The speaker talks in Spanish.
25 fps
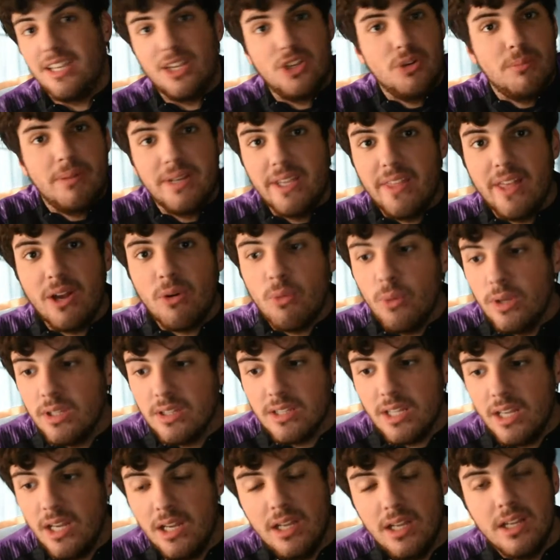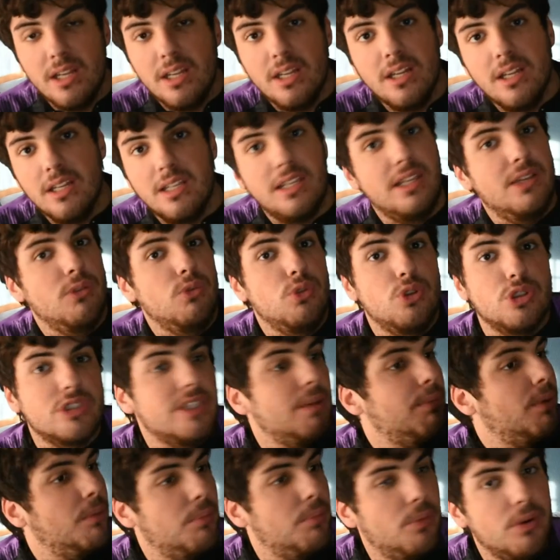que yo me haya dado cuenta y uno
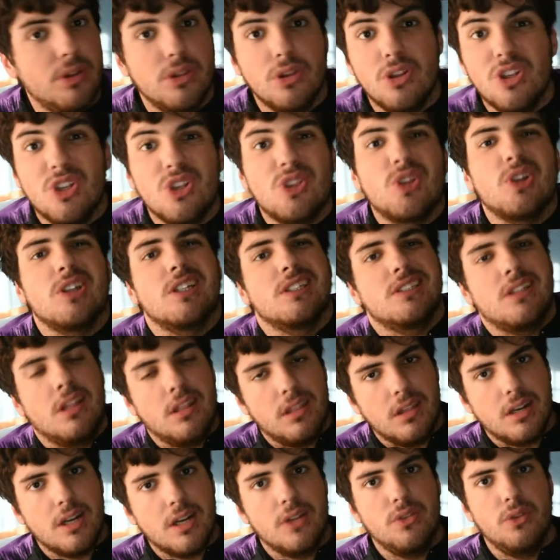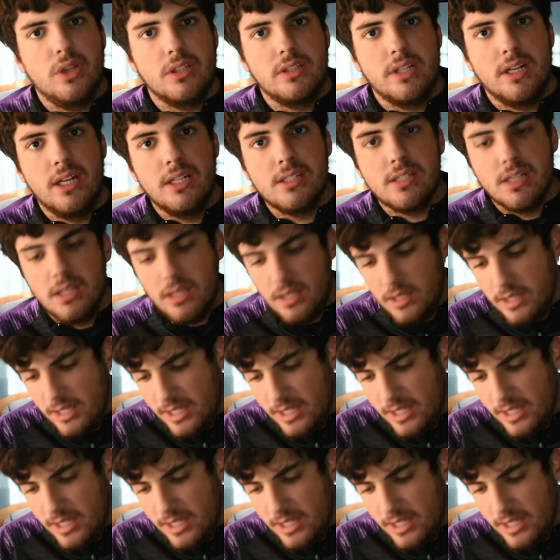está proponiendo y otro se está encerrando atrás.